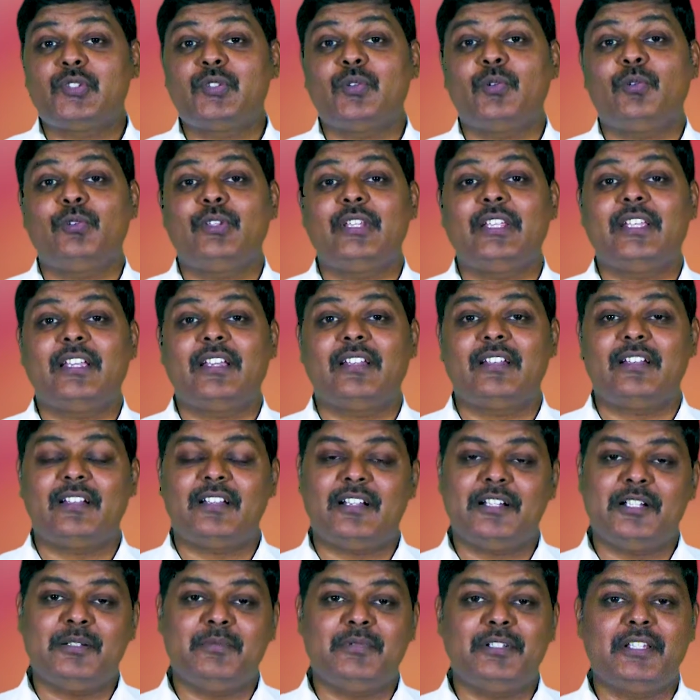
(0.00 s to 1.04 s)
சோதிக்க
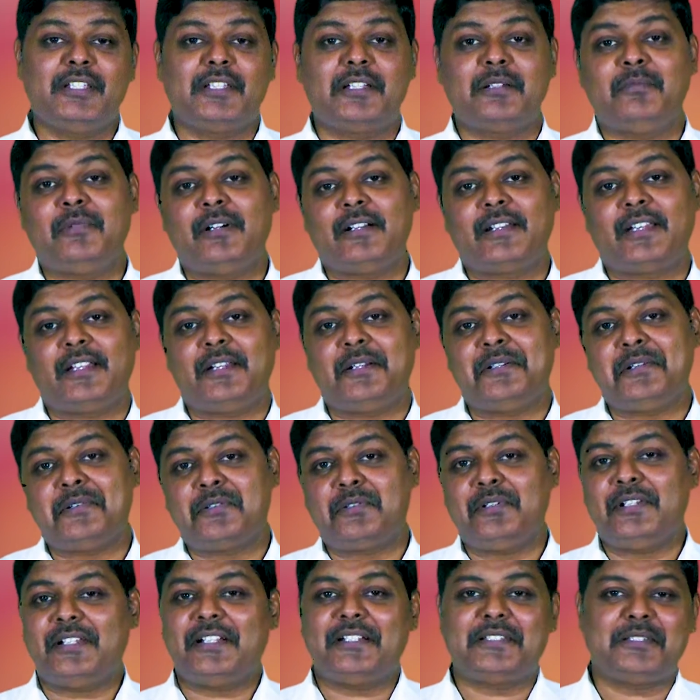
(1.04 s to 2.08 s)
நான் அனுமதிக்க மாட்டேன் என்று
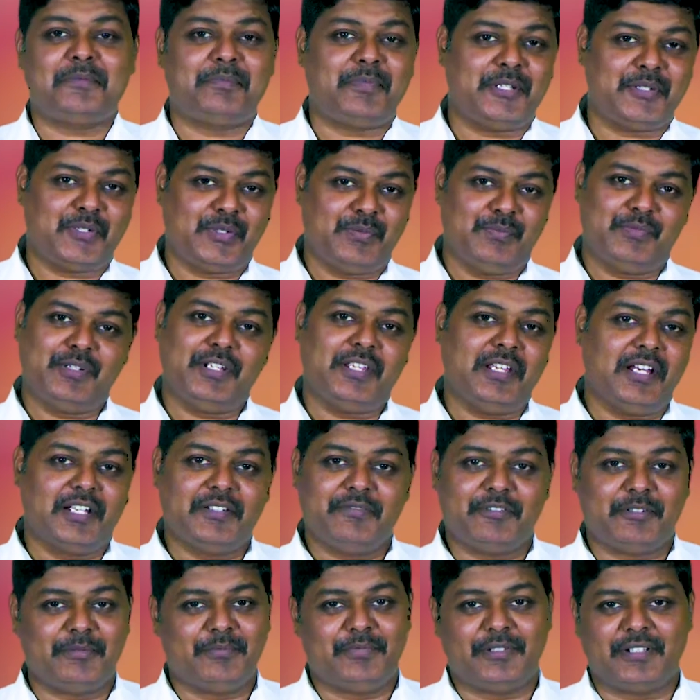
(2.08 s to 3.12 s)
சொல்லி கத்த
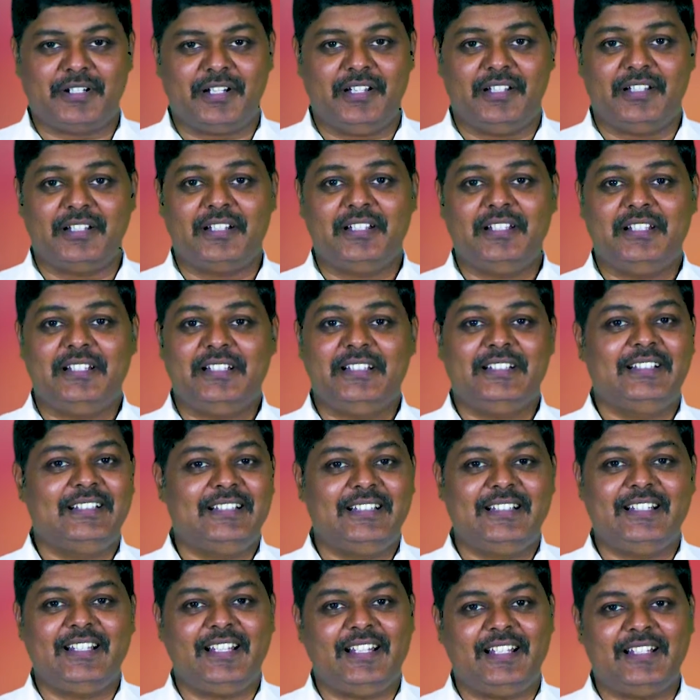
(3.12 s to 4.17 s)
பேசும்படியாக
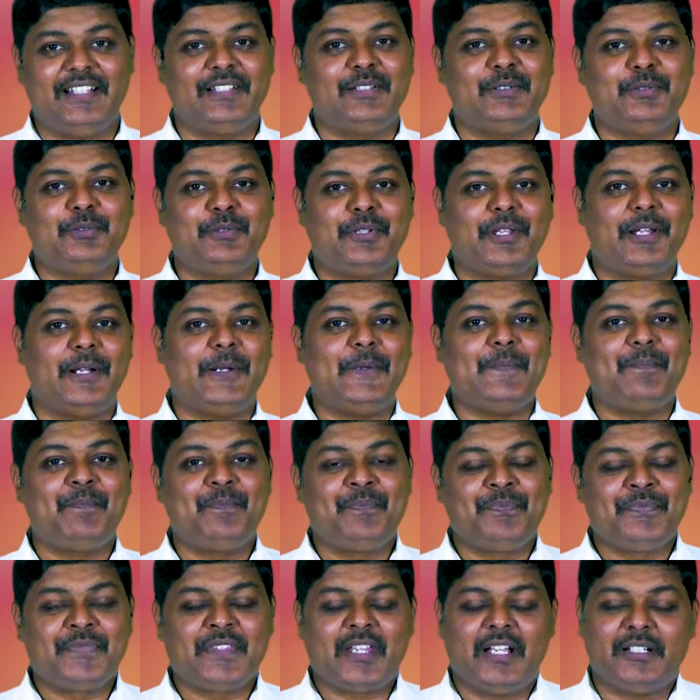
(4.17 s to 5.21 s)
விரும்புகிறார் லூயா
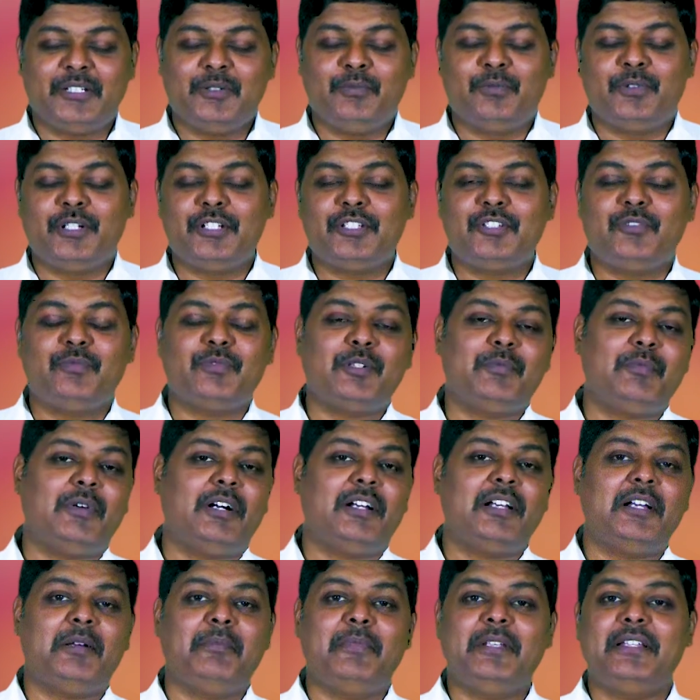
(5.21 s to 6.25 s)
அதை உணர்த்து
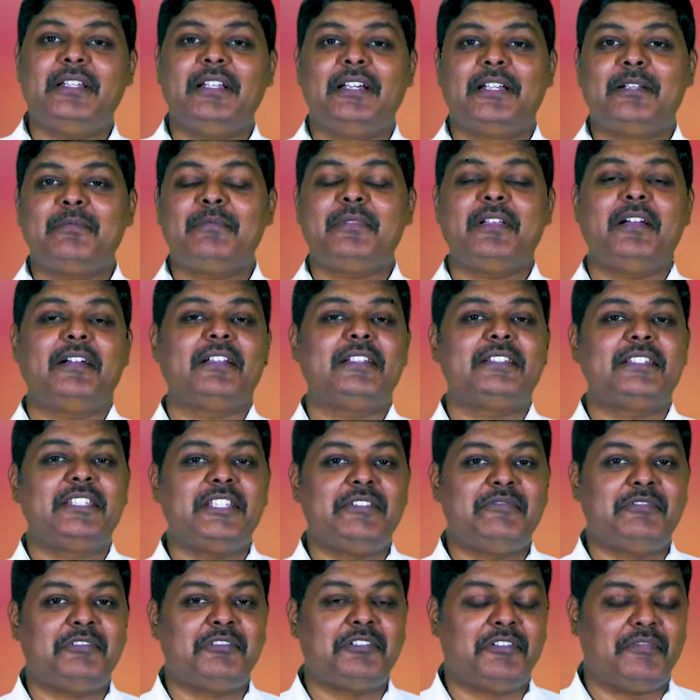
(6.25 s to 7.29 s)
குணமாக அமைந்த அருமையான
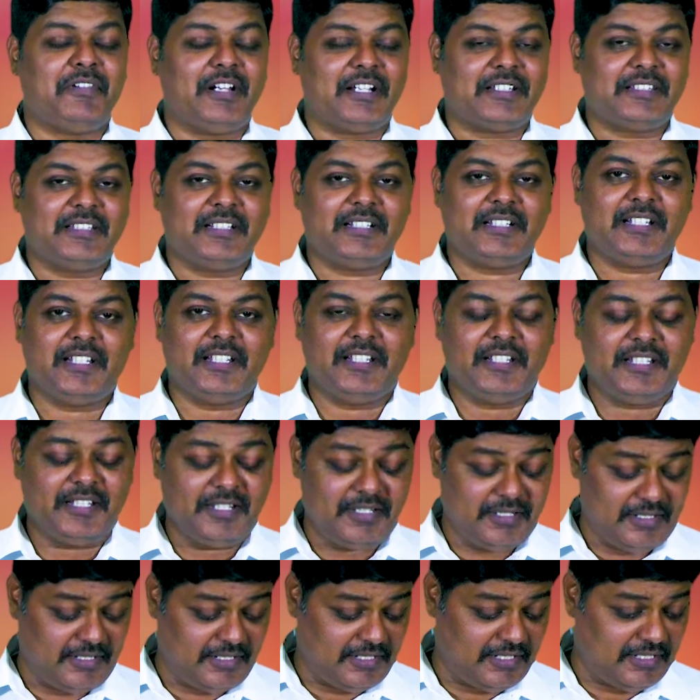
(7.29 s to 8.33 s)
ஜீவனுள்ள வார்த்தைகளை
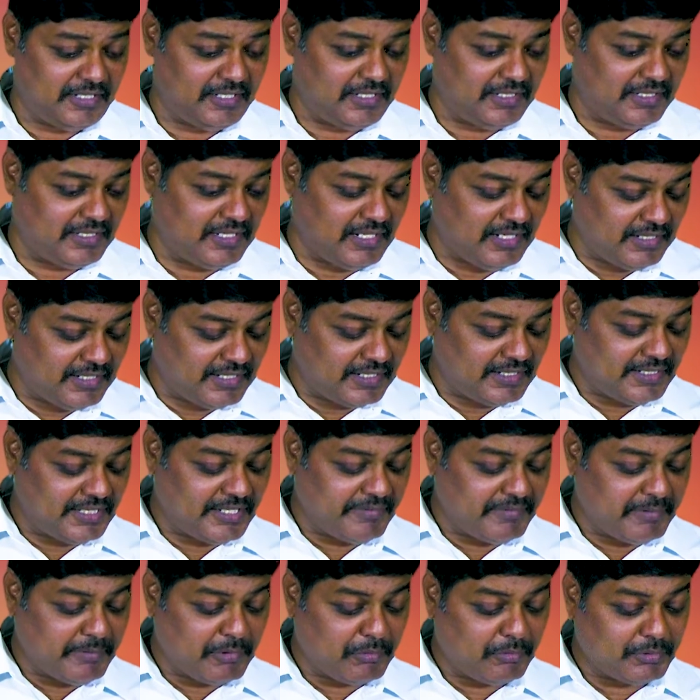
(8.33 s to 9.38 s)
தியானிக்க
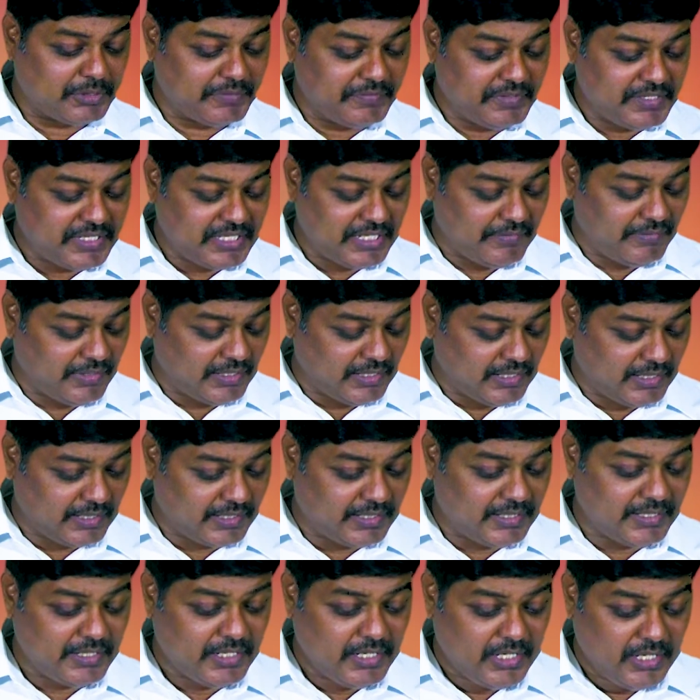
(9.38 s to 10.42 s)
தேவன் நமக்கு உதவி
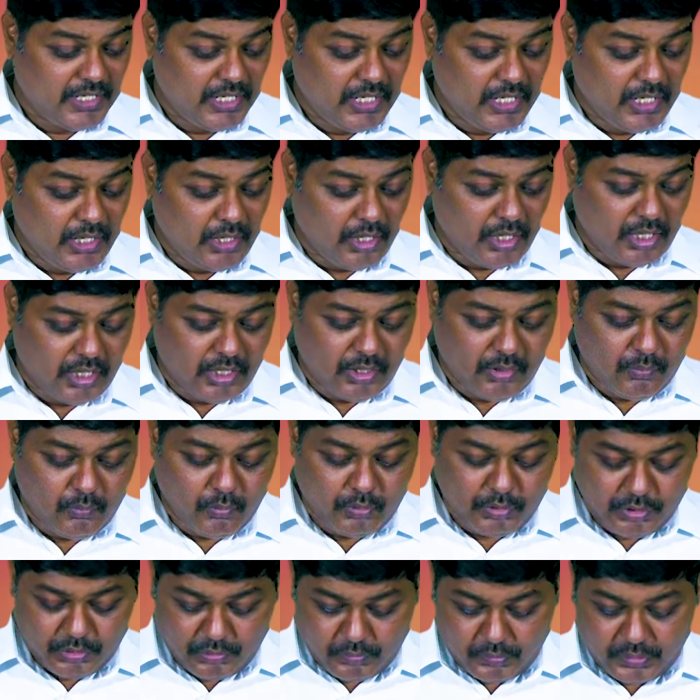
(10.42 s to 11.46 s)
செய்வாராக
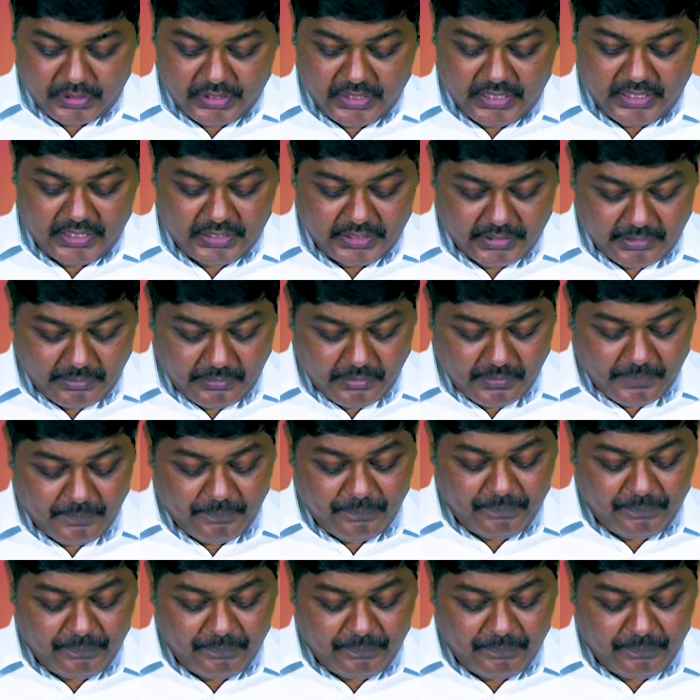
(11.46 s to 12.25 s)
ஒன்று குருந்தியர்